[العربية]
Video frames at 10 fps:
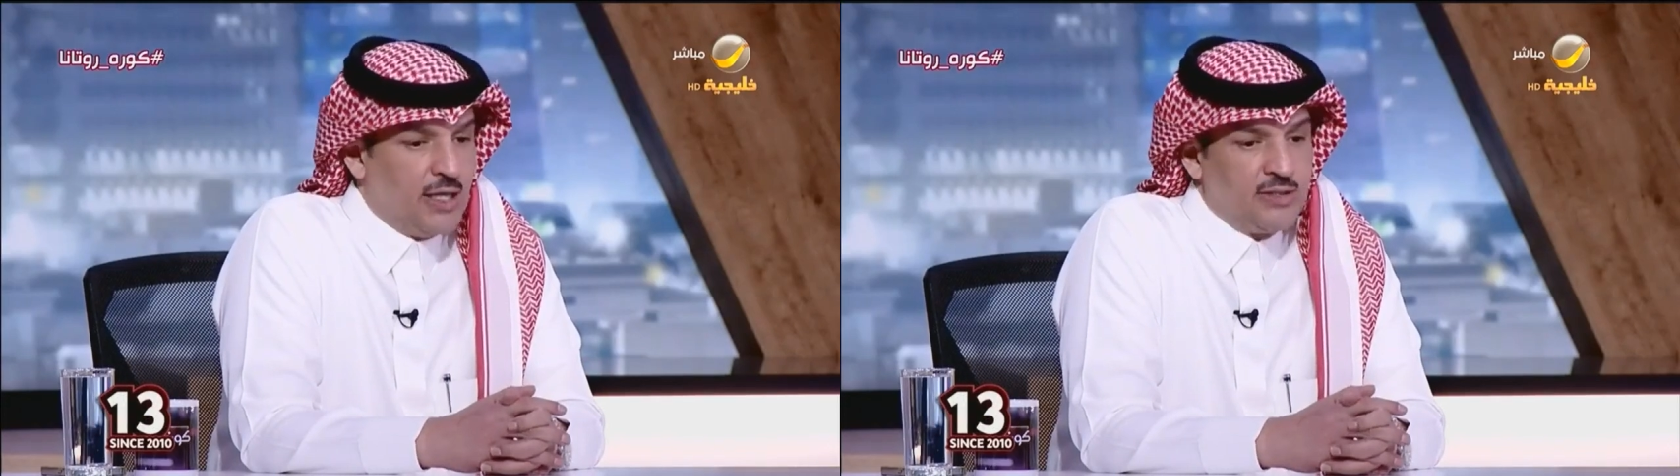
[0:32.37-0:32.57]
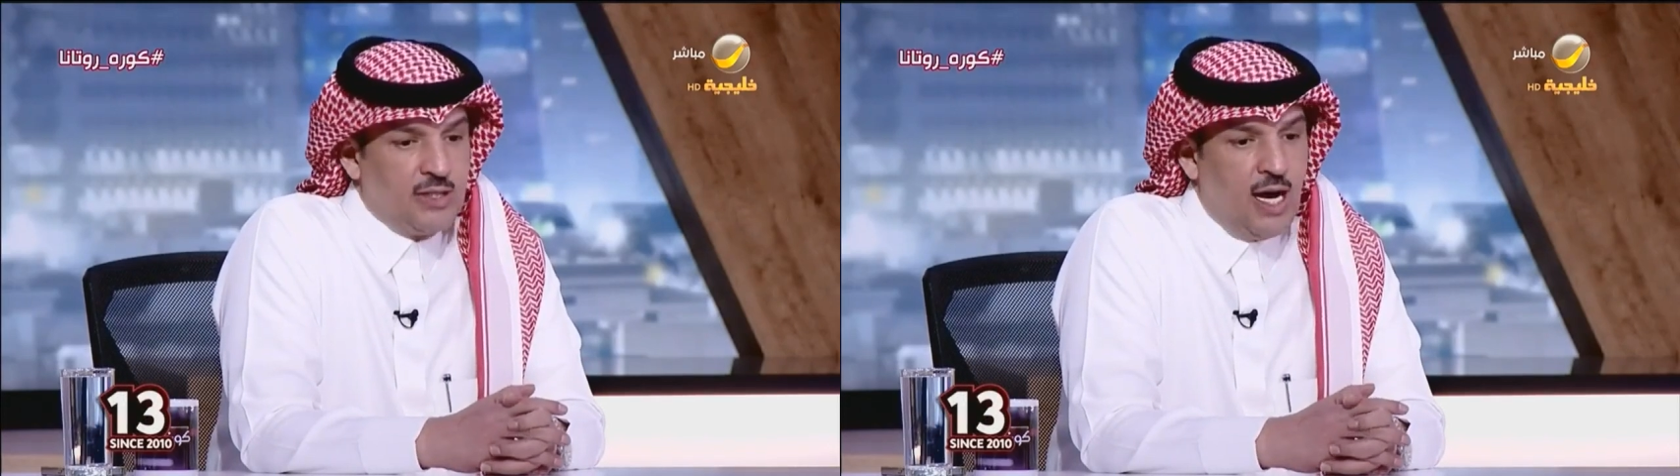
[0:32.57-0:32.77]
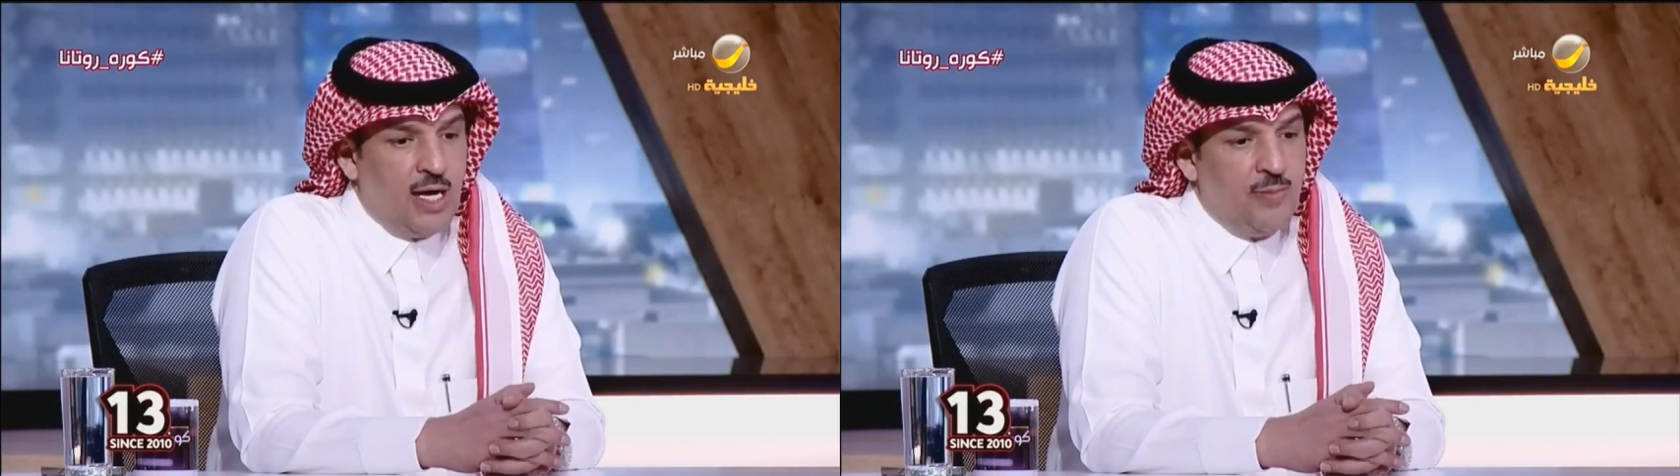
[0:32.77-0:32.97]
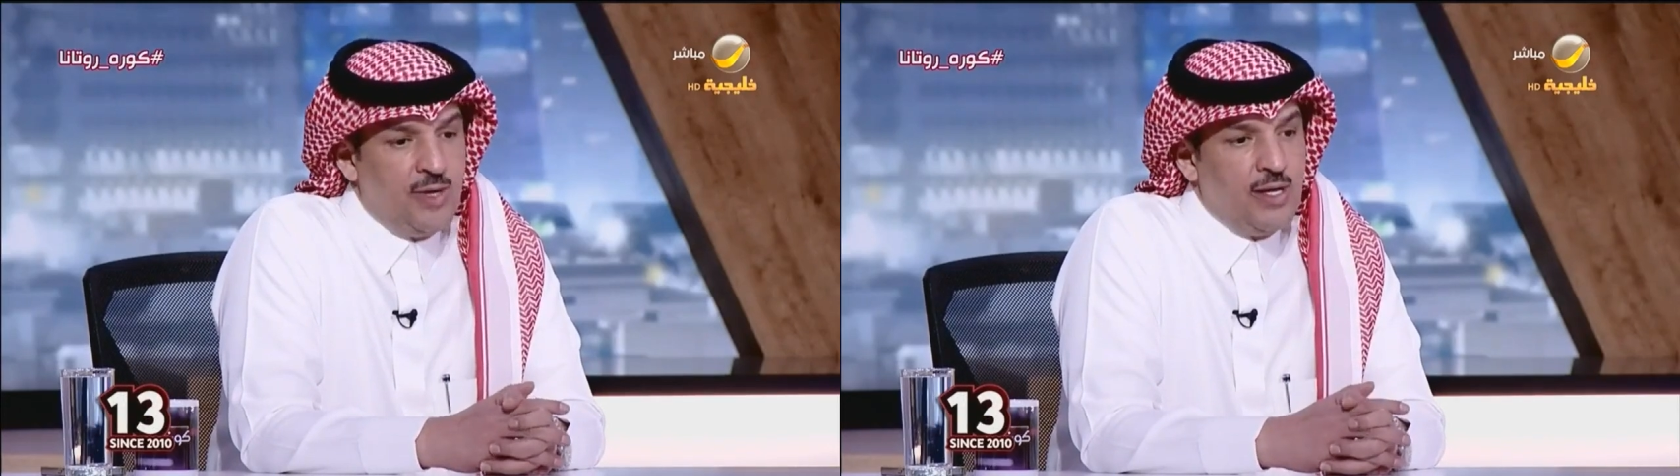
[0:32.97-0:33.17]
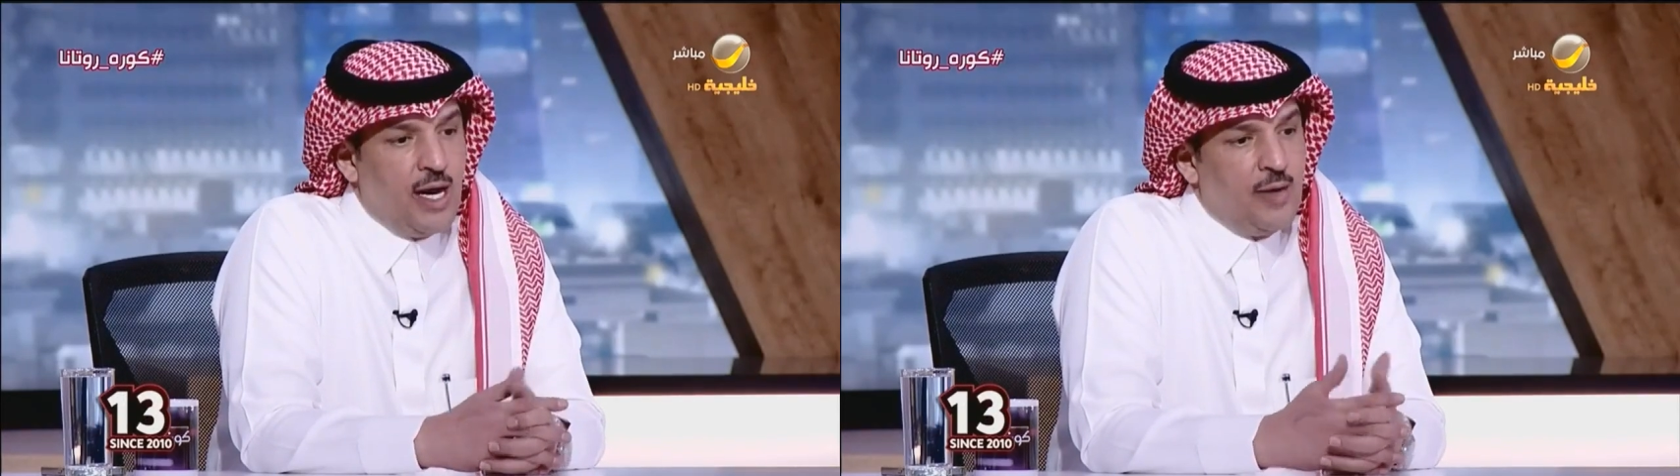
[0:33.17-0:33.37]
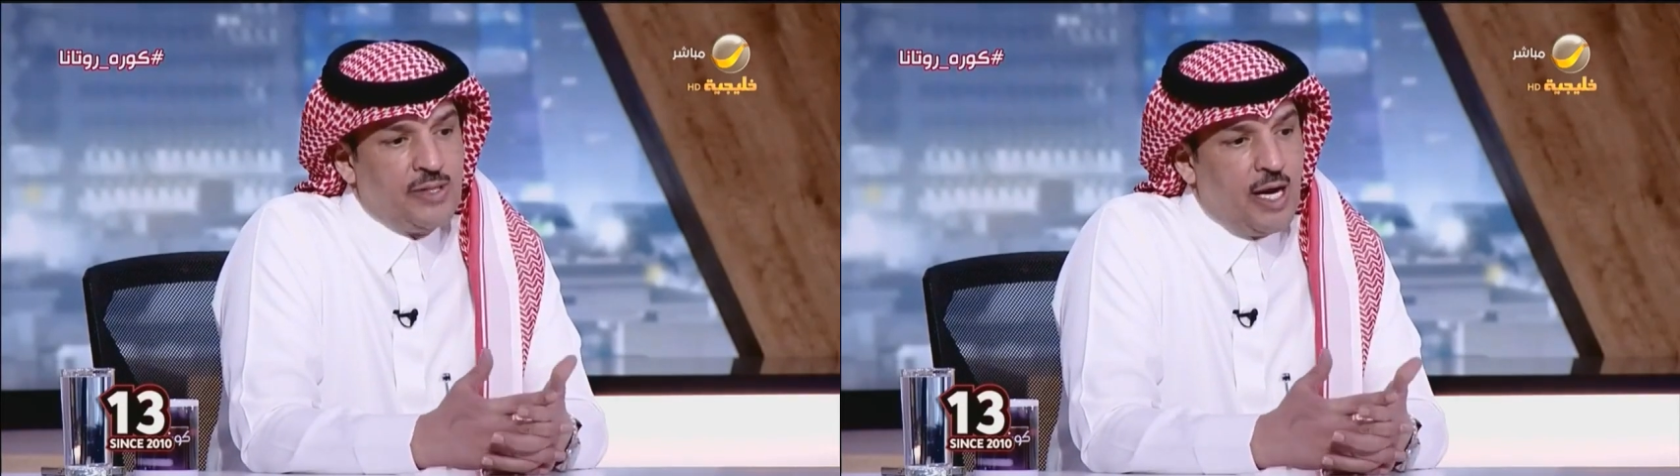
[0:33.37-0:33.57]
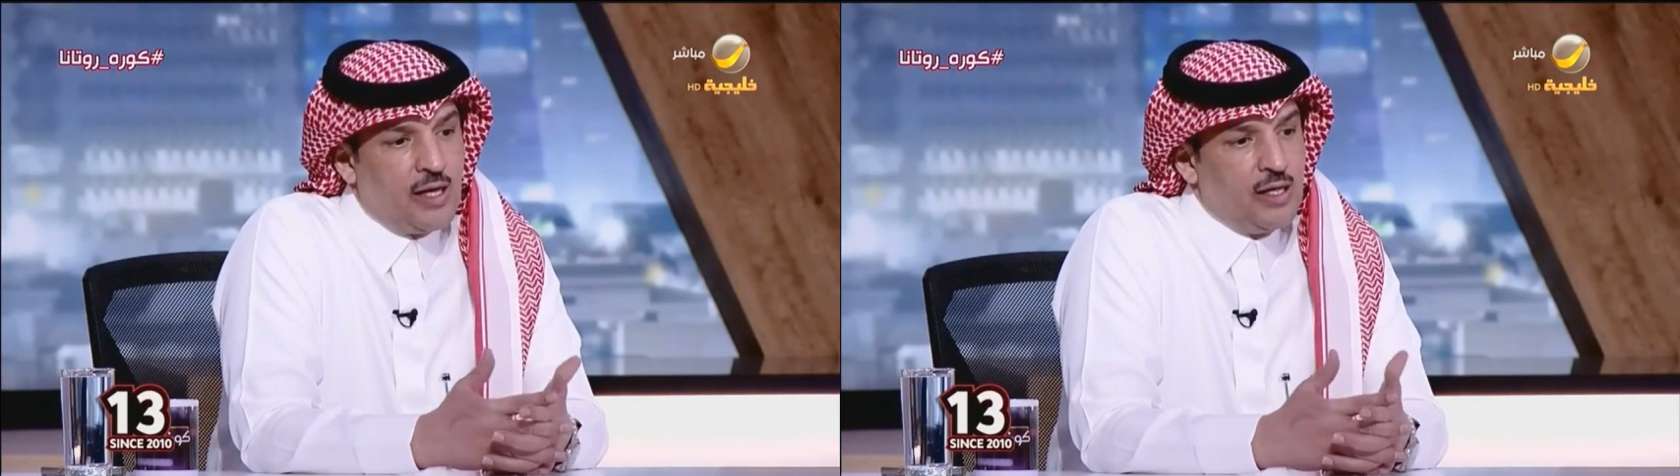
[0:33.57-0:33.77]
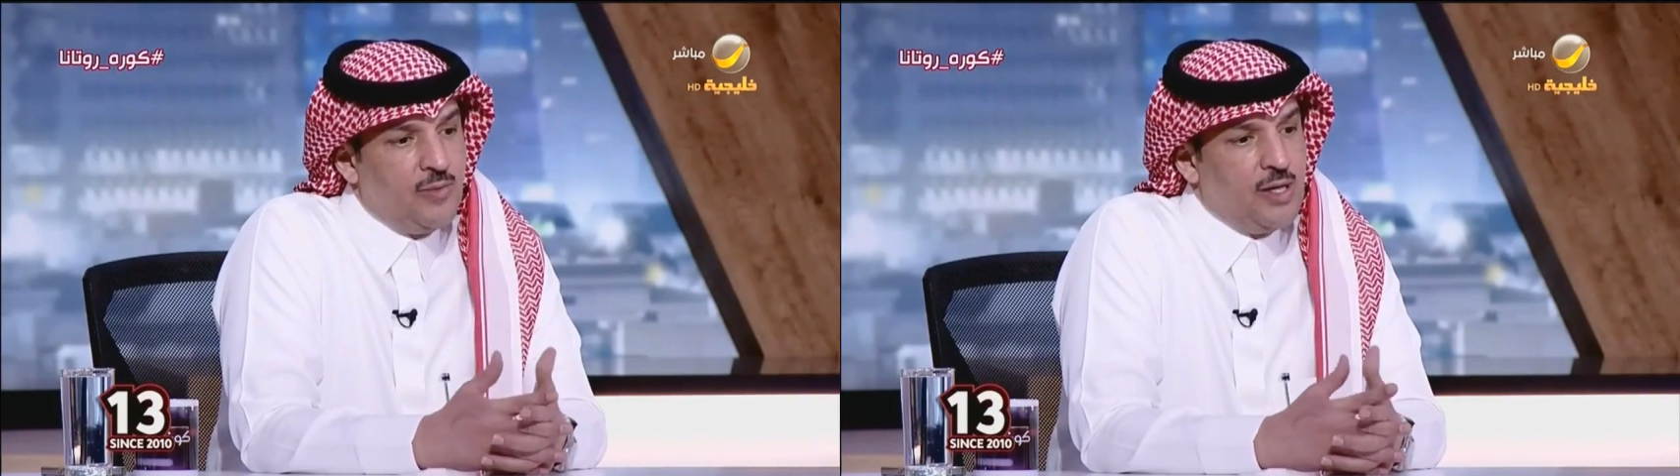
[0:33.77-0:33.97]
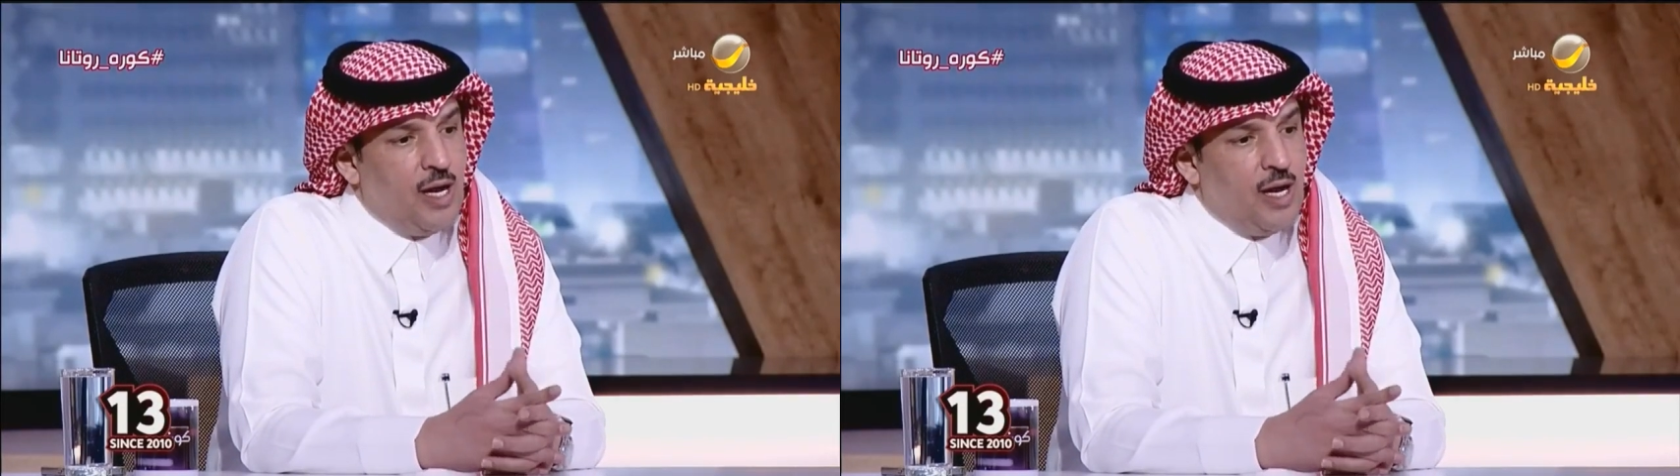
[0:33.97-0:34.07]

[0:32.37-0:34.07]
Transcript: كأس العالم اللي أنا متأكد